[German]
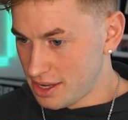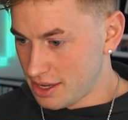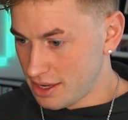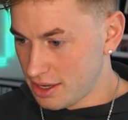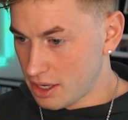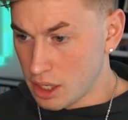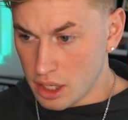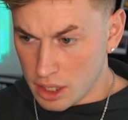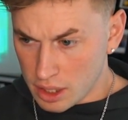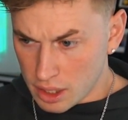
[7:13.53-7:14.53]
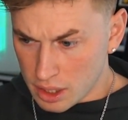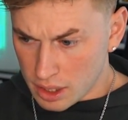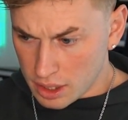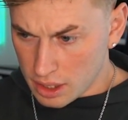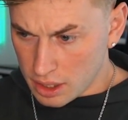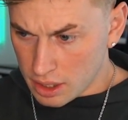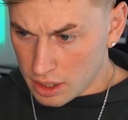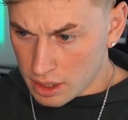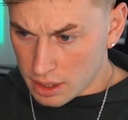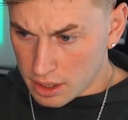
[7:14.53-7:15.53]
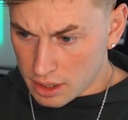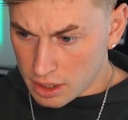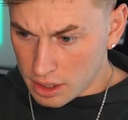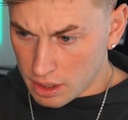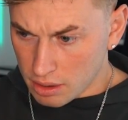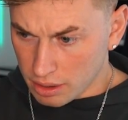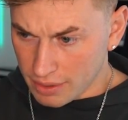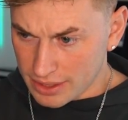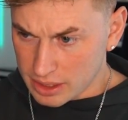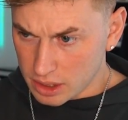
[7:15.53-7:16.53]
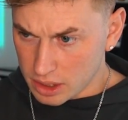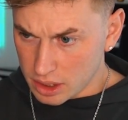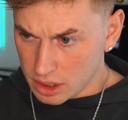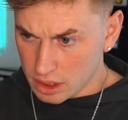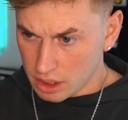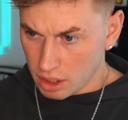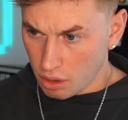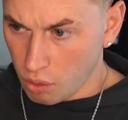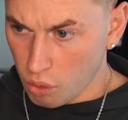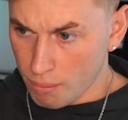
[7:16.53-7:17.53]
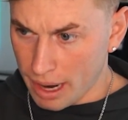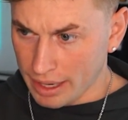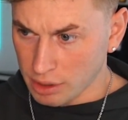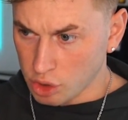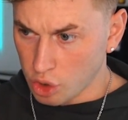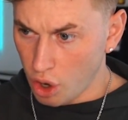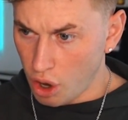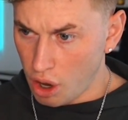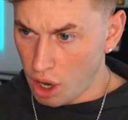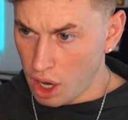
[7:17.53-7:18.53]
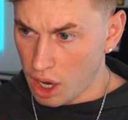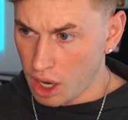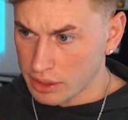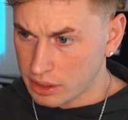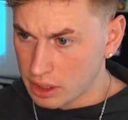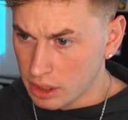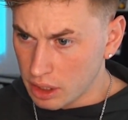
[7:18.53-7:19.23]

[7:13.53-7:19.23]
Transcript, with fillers: this out. It's coming right at you. Okay, was? Holy cow. Oh mein Gott.